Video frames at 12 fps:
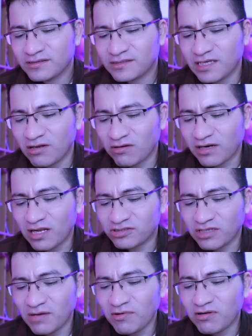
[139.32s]
Si lo
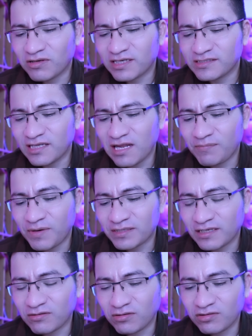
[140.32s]
relacionamos lo que es en la
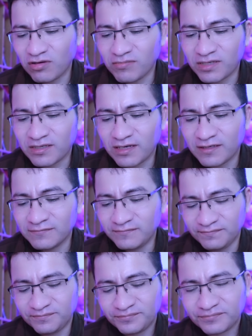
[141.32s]
parte económica,